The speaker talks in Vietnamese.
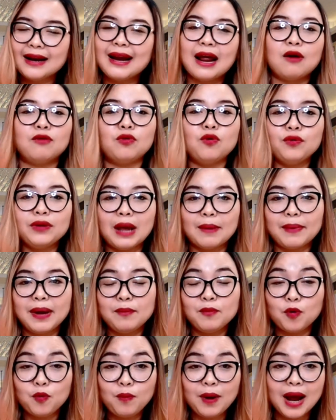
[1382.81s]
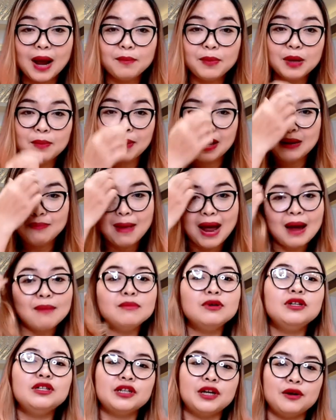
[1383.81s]
nào thu nhập em cũng hai mươi mấy ba
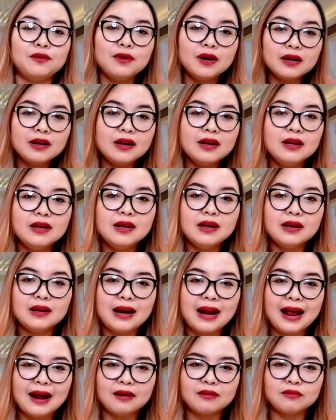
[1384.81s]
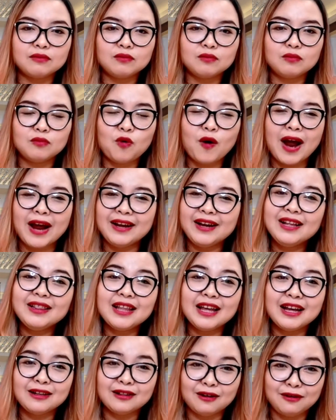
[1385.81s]
mươi triệu hết á là ngoài cái
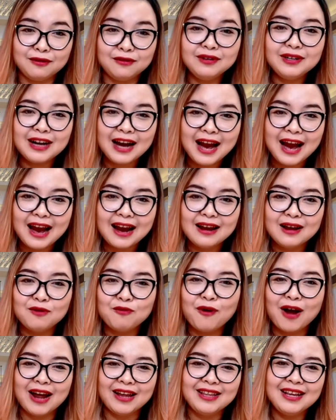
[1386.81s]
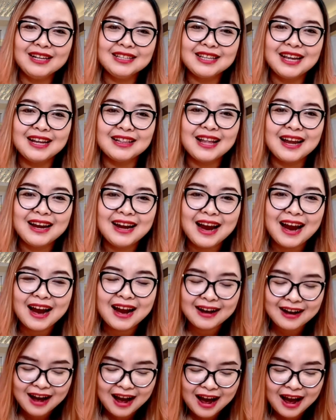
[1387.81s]
tiền thưởng ra ngoài chiếc xe tay ga
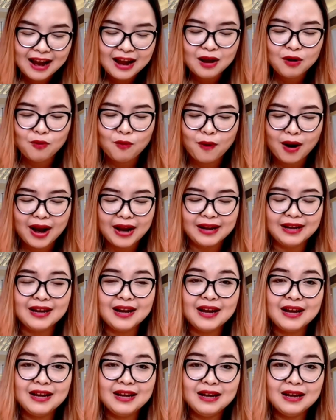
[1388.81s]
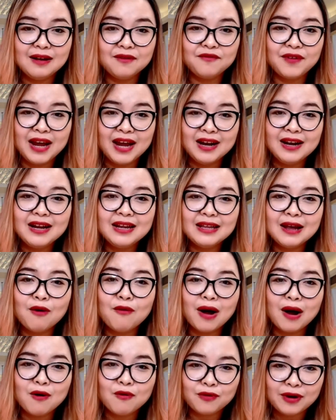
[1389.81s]
ra ngoài cái uh, vé đi châu
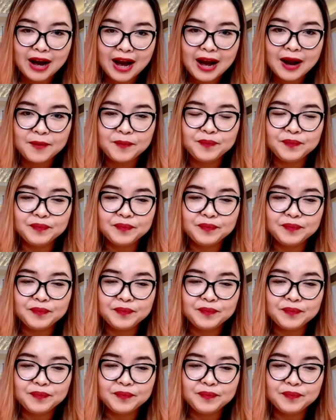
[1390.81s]
Âu ra